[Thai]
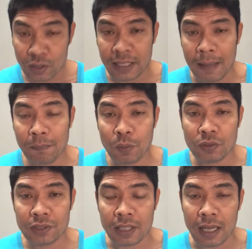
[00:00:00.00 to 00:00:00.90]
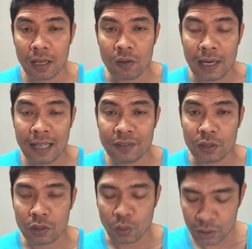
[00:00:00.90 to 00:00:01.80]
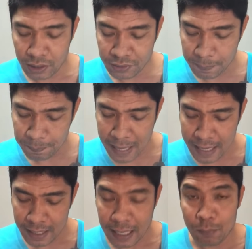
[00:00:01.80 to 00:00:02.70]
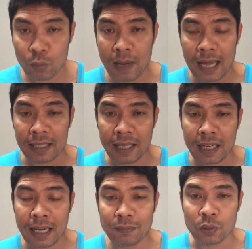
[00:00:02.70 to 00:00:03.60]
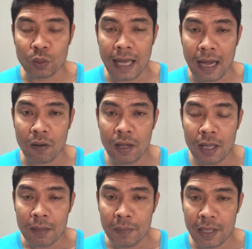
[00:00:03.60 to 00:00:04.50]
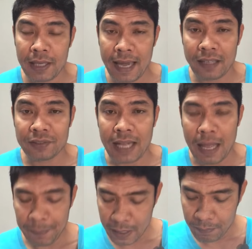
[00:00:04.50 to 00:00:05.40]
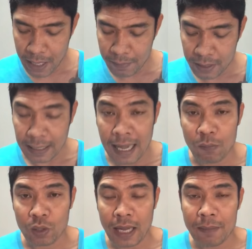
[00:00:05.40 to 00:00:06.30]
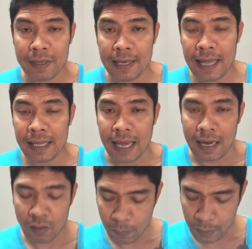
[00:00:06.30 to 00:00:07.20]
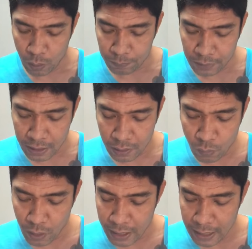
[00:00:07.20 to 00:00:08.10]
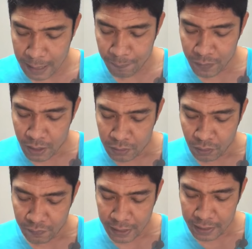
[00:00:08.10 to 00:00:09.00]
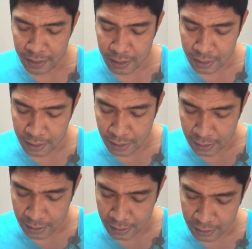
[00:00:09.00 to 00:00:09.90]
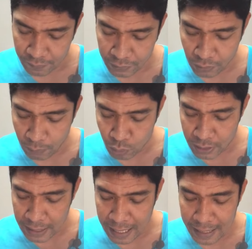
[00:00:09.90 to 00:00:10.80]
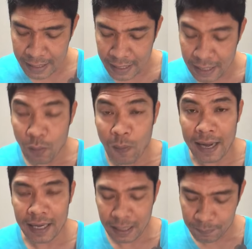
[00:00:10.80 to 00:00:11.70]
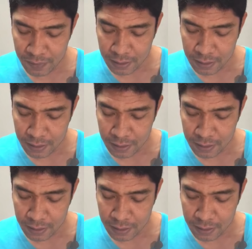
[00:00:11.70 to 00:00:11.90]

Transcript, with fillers: งแชมป์ปูนเสือ คนล่าสุดตัวที่ 18นะครับรูปร่างดีนะครับสูงยาวมีแข้งซ้ายเป็นใบเบิกทางวงในมีไล่แขน แล้วก็ประกบตีด้วยนะครับ ส่วนเฟสนี่ฟิตซ้อมอยู่ที่ค่ายเอราวันนะครับ